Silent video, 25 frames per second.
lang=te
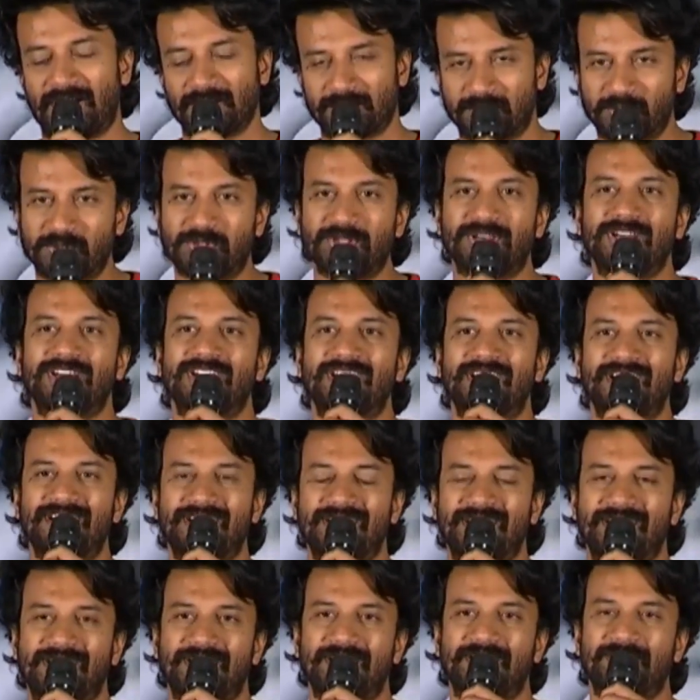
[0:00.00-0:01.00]
అద్భుతంగా
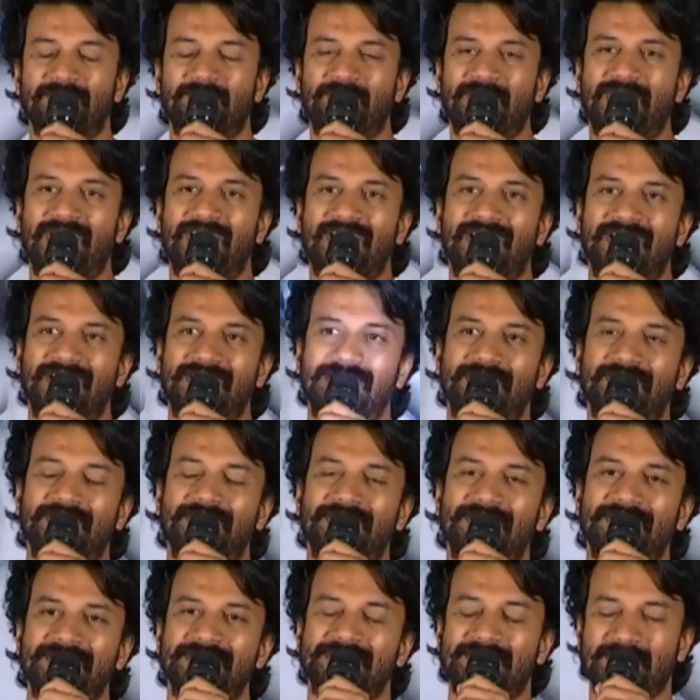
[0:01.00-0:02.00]
మా
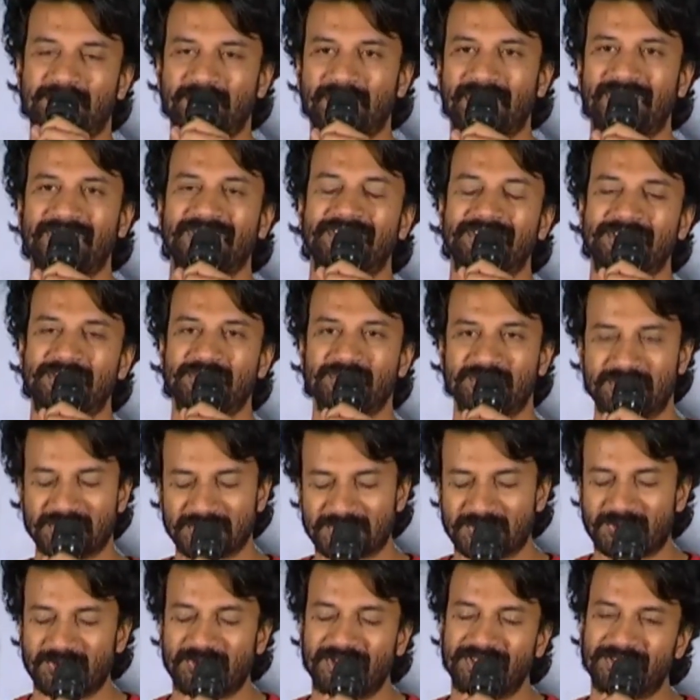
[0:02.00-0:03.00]
ఈ సినిమాని రిసీవ్
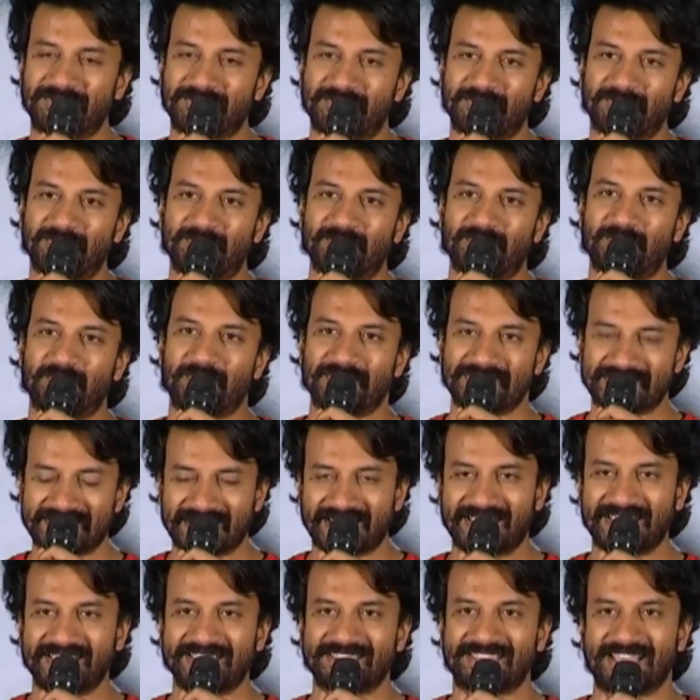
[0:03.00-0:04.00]
చేసుకున్నందుకు
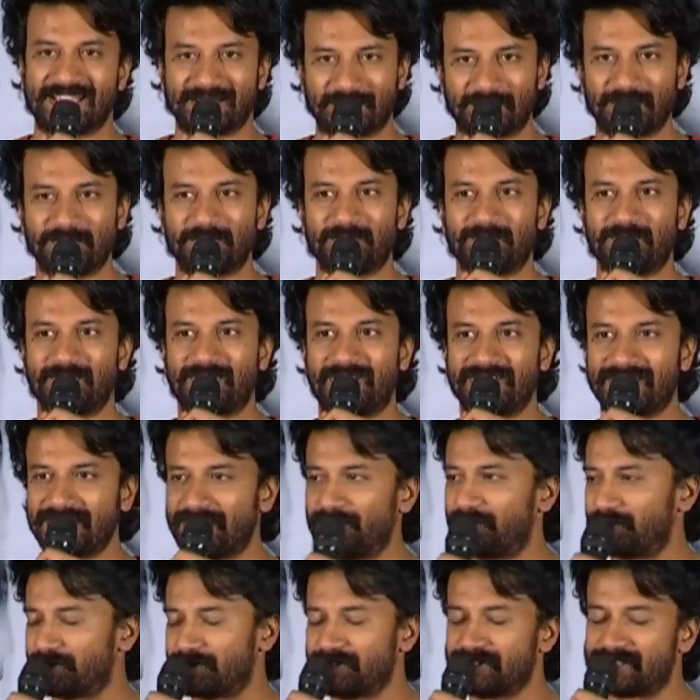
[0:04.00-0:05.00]
వన్స్ అగైన్ థ్యాంక్ యూ అంటే
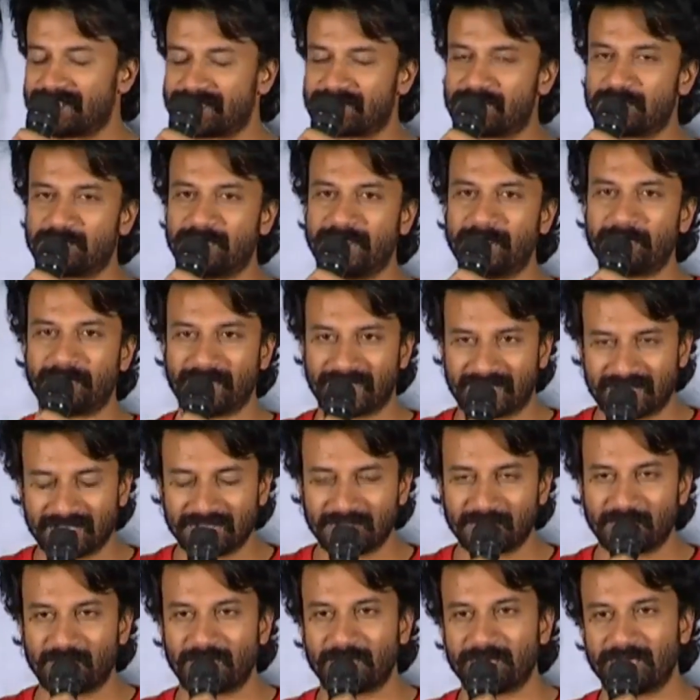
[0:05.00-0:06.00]
ఈరోజు ఈ సక్సెస్ మీట్
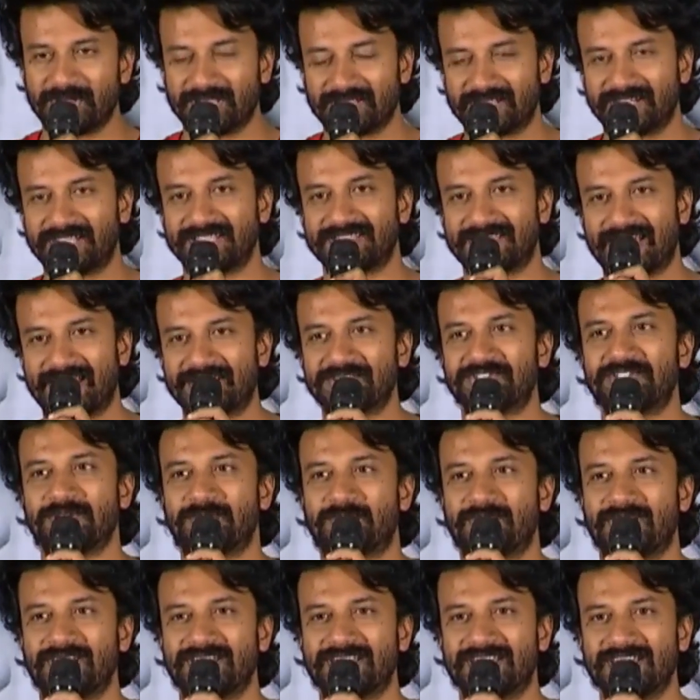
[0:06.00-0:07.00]
పెట్టినందుకు కూడా మీ అందరికీ థ్యాంక్స్
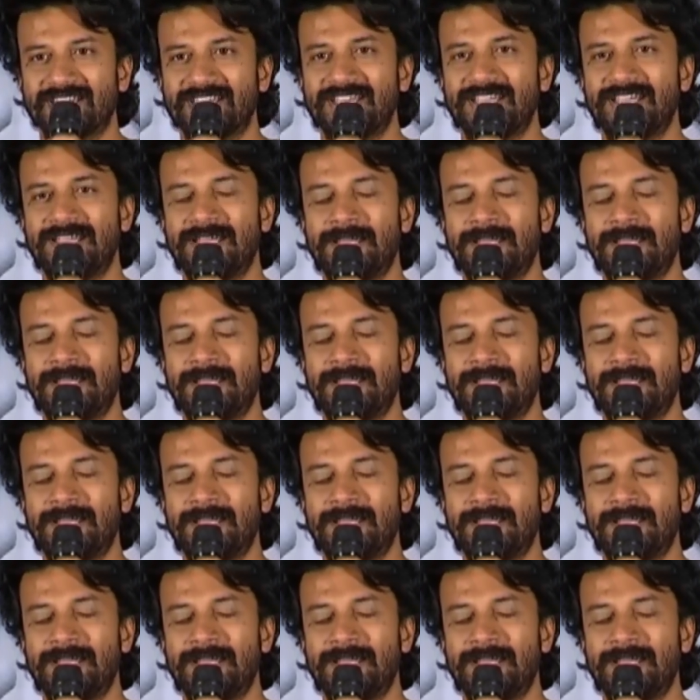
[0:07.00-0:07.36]
చెప్పడానికే